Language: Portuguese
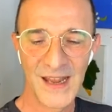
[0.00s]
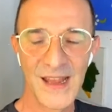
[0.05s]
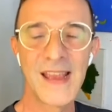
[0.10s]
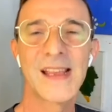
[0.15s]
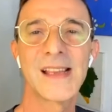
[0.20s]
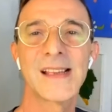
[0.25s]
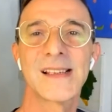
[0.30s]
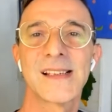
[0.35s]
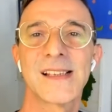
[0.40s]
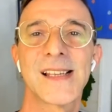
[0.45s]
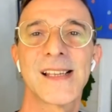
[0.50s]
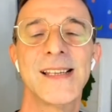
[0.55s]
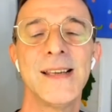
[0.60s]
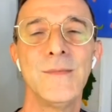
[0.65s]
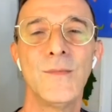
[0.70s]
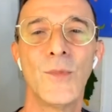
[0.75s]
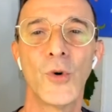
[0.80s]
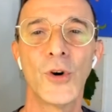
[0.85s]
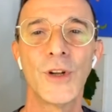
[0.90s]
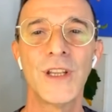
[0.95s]
e
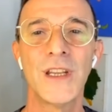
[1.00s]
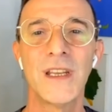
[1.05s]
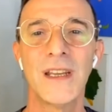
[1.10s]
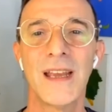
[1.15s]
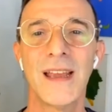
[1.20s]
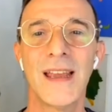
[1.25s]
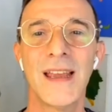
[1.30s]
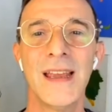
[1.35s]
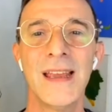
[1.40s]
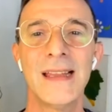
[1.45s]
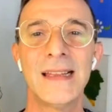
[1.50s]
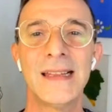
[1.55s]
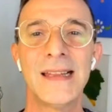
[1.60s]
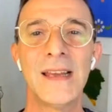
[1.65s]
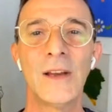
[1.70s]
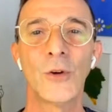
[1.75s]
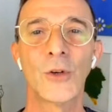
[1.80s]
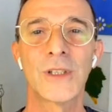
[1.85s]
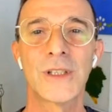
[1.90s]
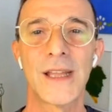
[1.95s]
Simone
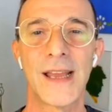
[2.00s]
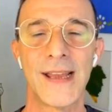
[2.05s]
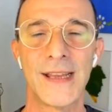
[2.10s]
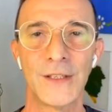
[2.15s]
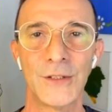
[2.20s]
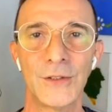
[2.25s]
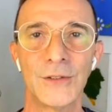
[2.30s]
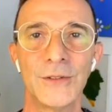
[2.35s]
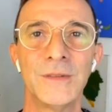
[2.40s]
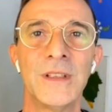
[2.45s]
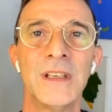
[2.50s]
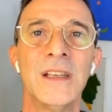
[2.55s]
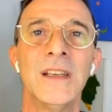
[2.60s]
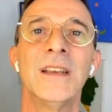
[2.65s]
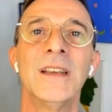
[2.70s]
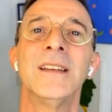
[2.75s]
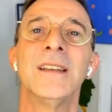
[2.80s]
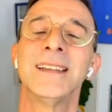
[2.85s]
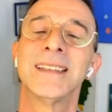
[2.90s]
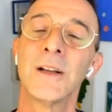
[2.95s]
Eleutério.
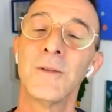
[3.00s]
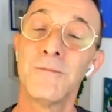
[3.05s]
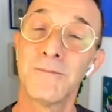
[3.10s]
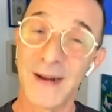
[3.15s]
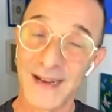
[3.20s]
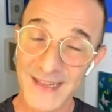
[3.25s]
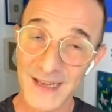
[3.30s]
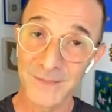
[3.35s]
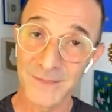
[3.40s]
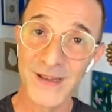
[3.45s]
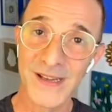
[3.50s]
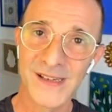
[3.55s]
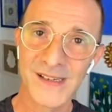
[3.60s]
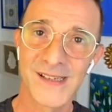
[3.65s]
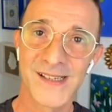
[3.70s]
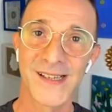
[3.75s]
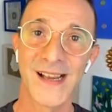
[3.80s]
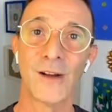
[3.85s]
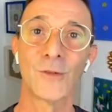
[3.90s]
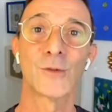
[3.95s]
Então,
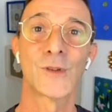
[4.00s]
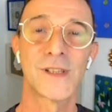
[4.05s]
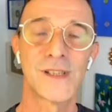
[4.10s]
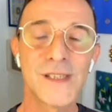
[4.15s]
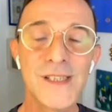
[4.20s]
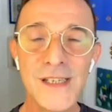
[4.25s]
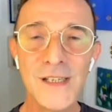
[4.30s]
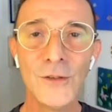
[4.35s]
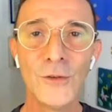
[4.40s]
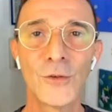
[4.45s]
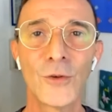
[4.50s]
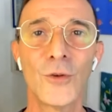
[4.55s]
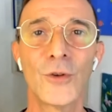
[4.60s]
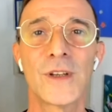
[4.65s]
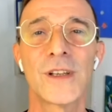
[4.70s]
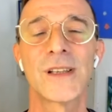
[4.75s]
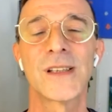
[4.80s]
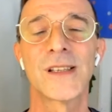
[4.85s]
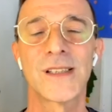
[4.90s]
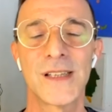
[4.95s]
parabéns aos cinco
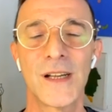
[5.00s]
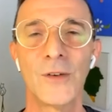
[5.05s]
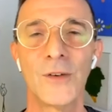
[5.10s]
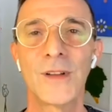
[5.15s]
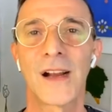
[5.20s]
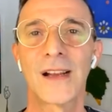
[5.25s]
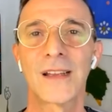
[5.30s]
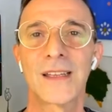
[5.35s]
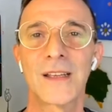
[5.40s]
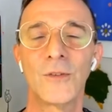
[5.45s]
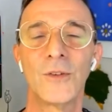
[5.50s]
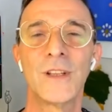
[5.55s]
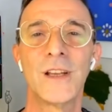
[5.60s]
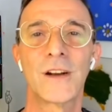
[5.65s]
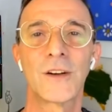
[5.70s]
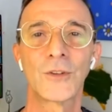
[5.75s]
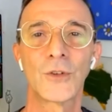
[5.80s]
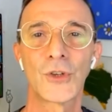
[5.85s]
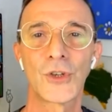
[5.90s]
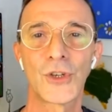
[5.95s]
que estão na categoria
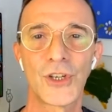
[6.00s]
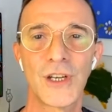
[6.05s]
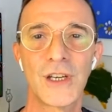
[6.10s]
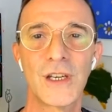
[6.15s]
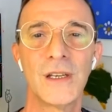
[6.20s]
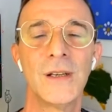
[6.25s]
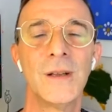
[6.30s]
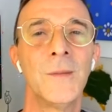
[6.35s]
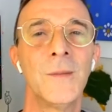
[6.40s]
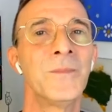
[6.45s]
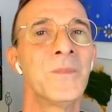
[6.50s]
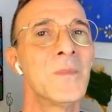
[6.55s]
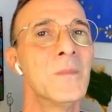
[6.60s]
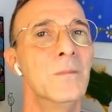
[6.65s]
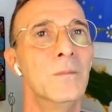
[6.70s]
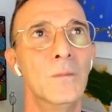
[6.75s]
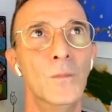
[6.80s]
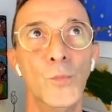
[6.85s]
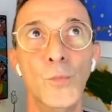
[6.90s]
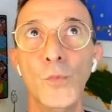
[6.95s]
crochê.
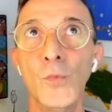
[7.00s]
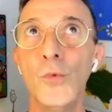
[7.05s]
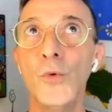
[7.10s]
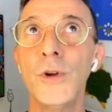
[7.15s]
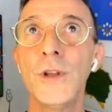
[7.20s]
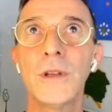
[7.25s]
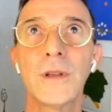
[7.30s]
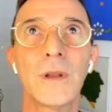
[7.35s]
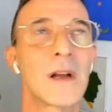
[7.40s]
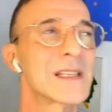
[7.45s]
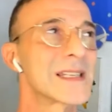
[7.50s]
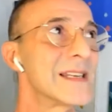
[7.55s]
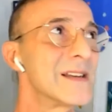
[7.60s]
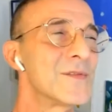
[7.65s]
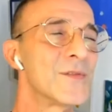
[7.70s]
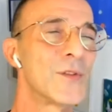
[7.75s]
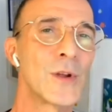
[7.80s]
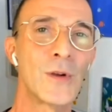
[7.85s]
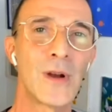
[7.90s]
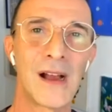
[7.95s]
Muito, assim,
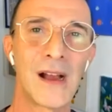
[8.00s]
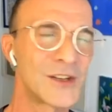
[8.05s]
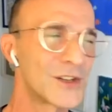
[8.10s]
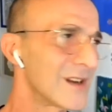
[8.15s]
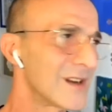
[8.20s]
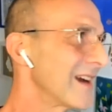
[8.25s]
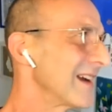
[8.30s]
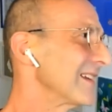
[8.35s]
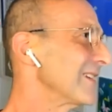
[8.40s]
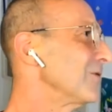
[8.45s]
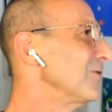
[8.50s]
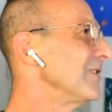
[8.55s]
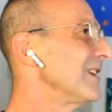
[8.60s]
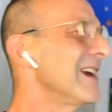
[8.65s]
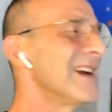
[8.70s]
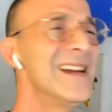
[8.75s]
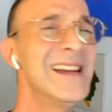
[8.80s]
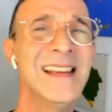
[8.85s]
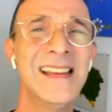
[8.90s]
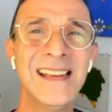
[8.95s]
foi, acho que a categoria